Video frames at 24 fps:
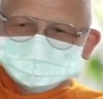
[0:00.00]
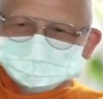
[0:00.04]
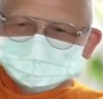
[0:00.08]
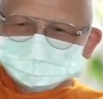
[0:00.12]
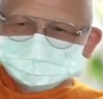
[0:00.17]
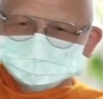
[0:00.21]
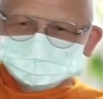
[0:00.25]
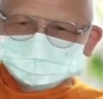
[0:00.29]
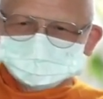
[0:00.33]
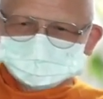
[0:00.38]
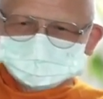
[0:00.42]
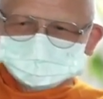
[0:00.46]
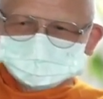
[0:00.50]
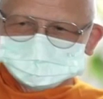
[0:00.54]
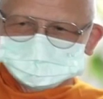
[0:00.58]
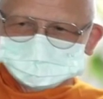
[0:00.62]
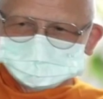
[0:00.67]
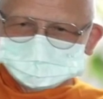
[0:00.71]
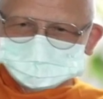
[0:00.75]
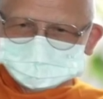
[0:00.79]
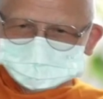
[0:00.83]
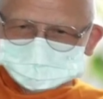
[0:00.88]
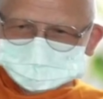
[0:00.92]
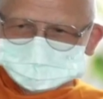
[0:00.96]
ต้องค้
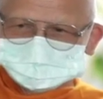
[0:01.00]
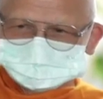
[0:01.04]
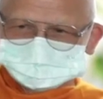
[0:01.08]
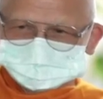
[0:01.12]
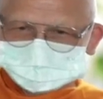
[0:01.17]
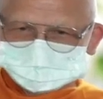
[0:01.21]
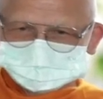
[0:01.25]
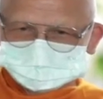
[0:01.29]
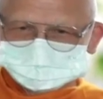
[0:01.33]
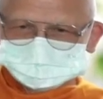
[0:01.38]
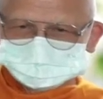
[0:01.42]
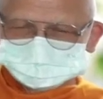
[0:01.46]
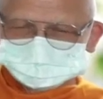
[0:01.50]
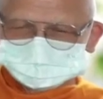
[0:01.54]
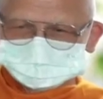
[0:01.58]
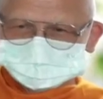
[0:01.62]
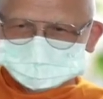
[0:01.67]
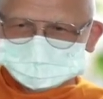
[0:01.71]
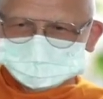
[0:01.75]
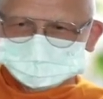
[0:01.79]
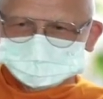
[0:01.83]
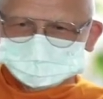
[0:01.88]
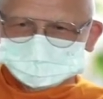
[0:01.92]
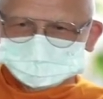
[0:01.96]
นให้พบพระ
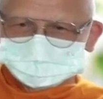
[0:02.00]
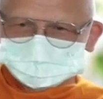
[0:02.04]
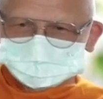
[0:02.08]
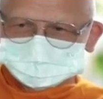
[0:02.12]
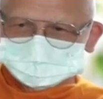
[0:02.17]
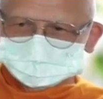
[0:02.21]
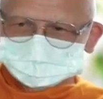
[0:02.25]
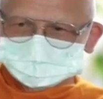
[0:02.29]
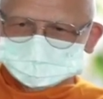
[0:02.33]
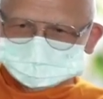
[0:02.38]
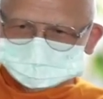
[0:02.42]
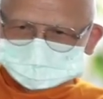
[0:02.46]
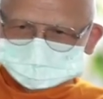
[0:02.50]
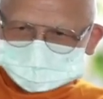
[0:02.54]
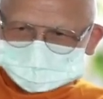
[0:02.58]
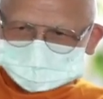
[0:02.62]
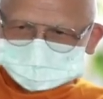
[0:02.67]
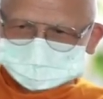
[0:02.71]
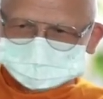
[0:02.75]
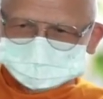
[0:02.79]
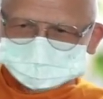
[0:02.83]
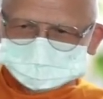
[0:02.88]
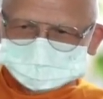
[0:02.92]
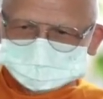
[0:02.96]
รัตนตรัย
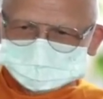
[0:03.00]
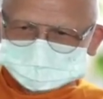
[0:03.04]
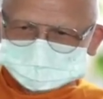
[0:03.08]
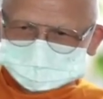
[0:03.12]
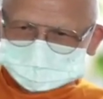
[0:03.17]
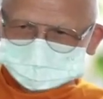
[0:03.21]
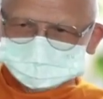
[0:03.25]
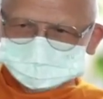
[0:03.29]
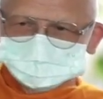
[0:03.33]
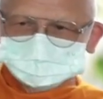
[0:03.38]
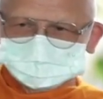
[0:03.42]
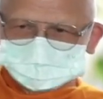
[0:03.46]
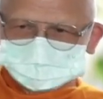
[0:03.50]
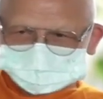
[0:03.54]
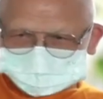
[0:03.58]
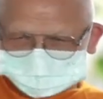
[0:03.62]
ในตัวเรา